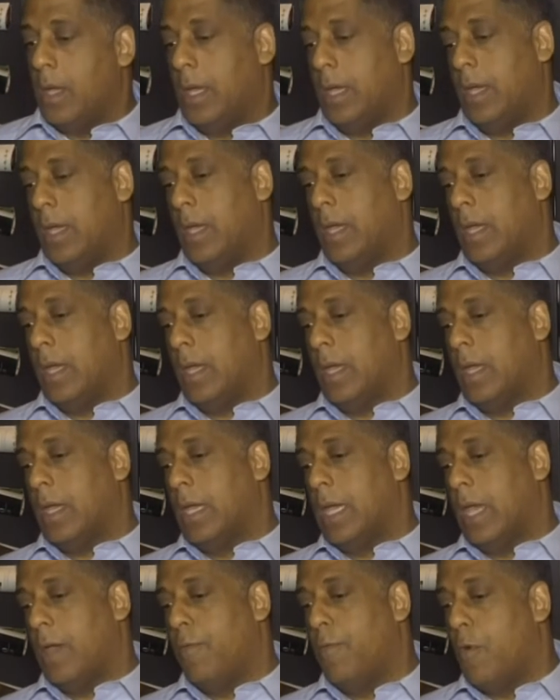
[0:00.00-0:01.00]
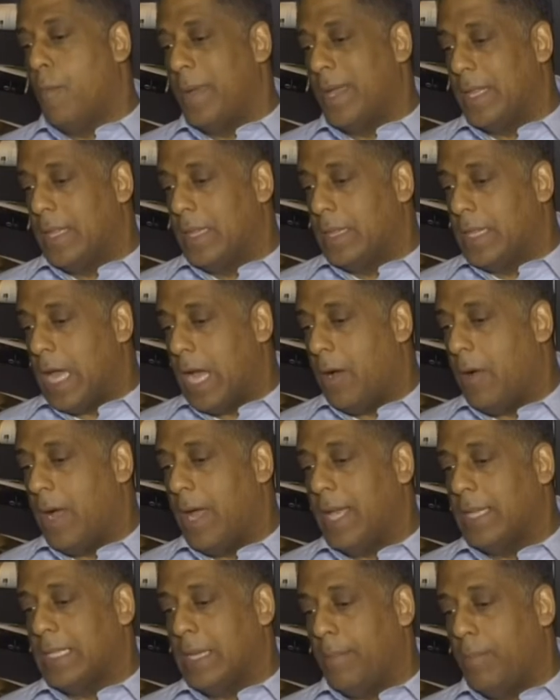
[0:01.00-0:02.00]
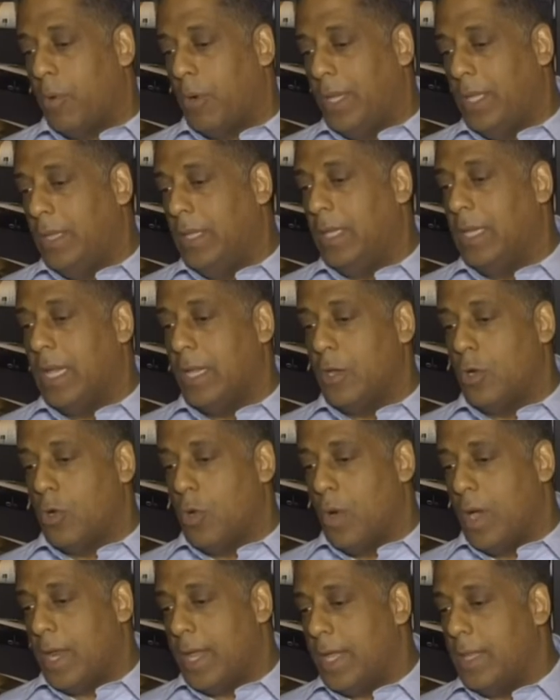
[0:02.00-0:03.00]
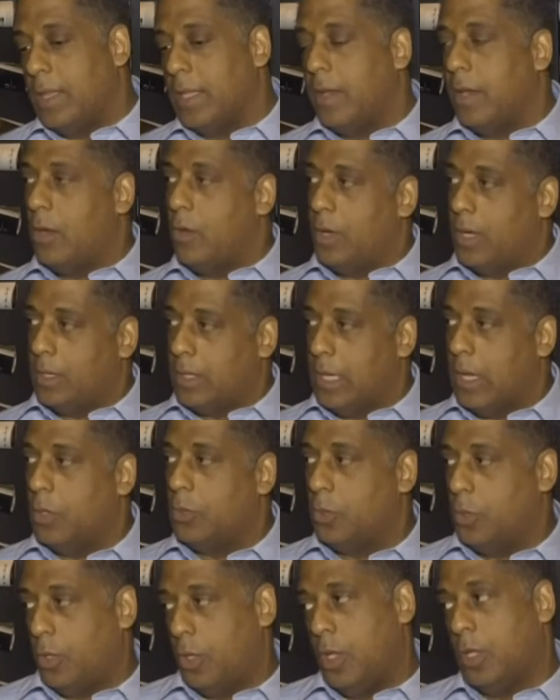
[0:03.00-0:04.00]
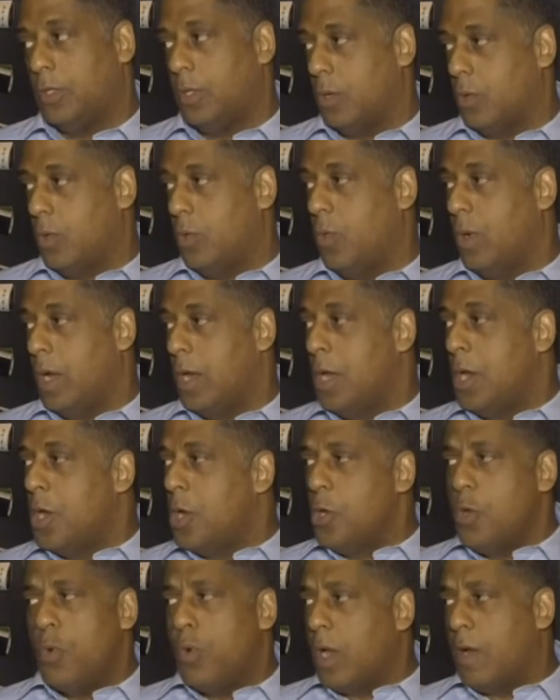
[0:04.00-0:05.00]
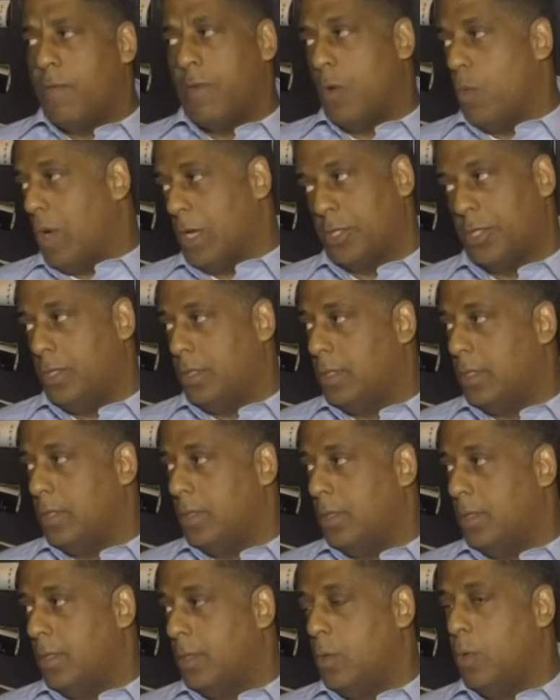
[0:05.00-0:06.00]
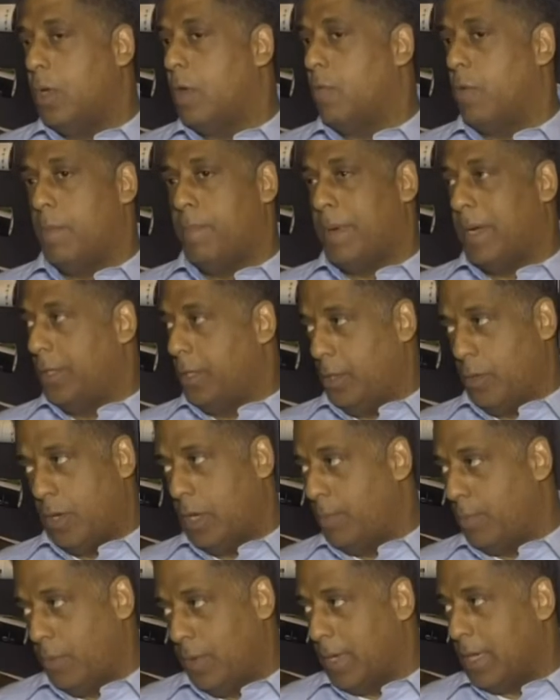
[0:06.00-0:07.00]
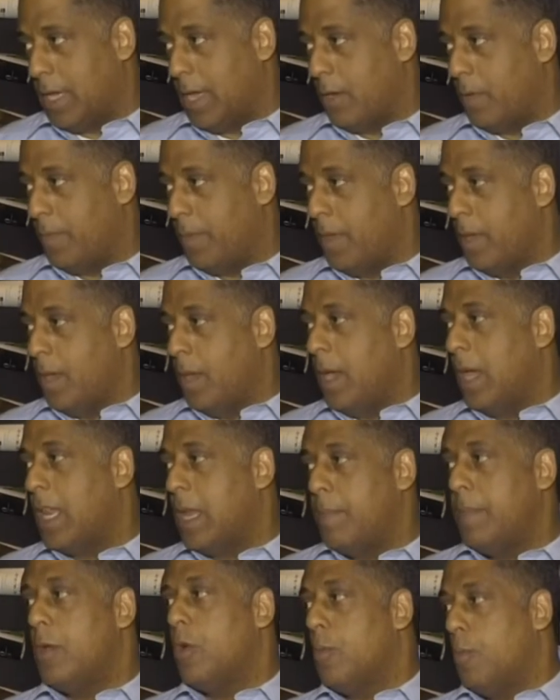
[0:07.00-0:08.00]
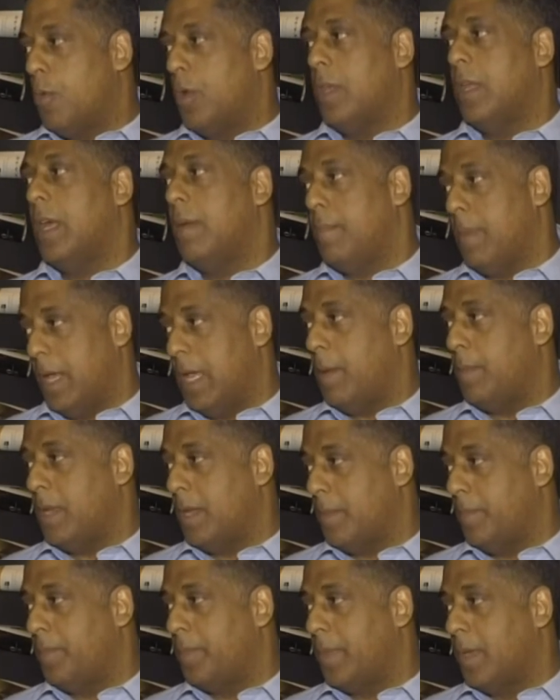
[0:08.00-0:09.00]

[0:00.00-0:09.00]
que fomentaba esa política incoherente de los Estados Unidos hacia Cuba nunca fue Washington, nunca fue el Partido Republicano, era mi comunidad en Miami